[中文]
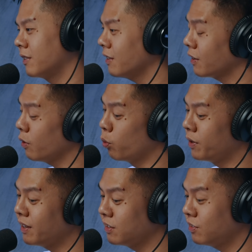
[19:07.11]
你这样
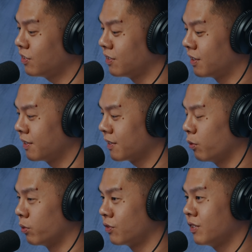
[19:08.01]
5年前死的人
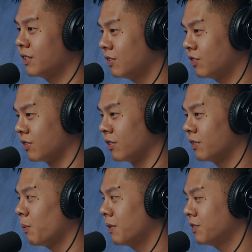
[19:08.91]
跟50年前死的
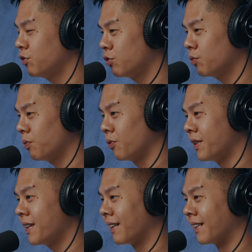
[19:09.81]
人，他们的兴趣就
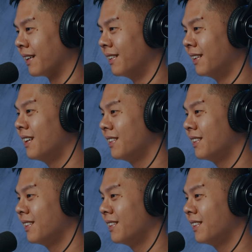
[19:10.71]
不一样啊。